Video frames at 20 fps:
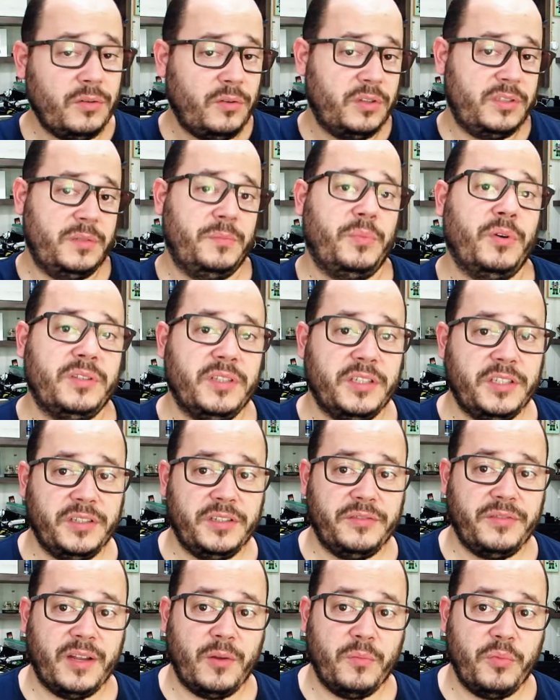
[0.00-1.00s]
coisa importante a
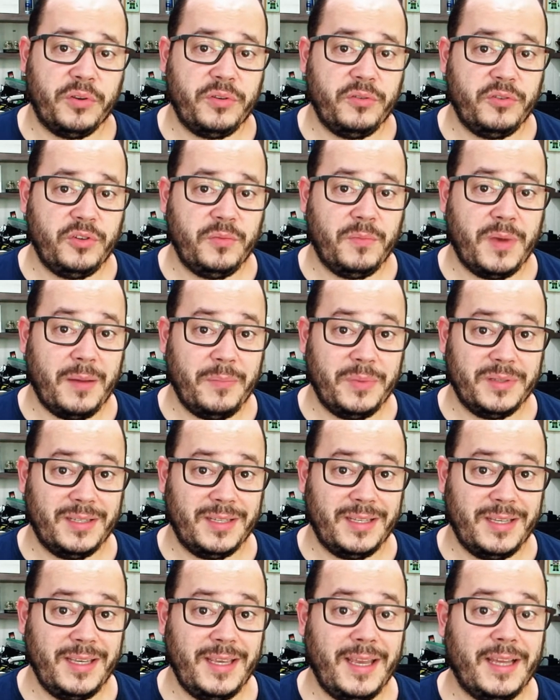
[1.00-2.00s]
gente falar um pouquinho de mapas
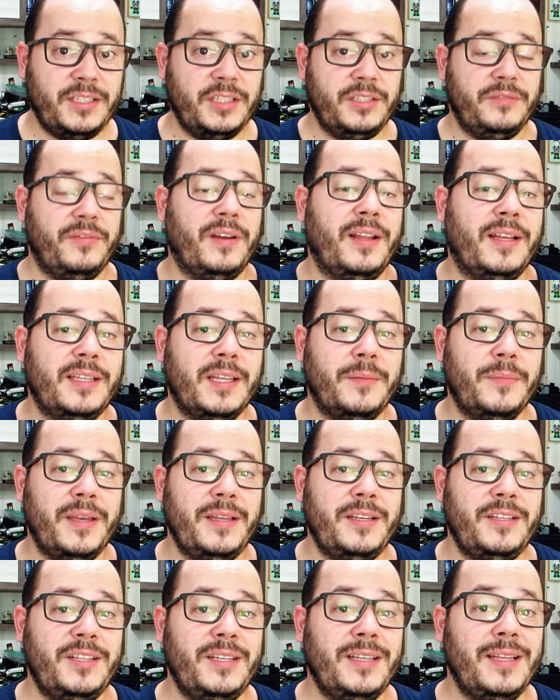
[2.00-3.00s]
aqui é a gente falar
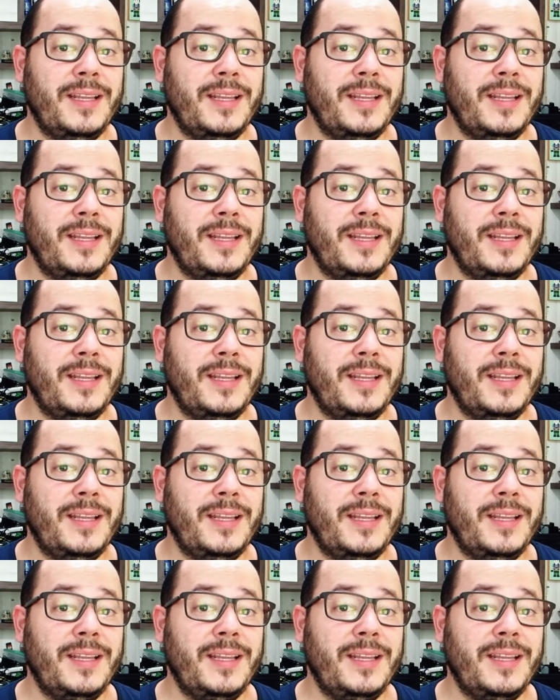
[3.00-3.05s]
também de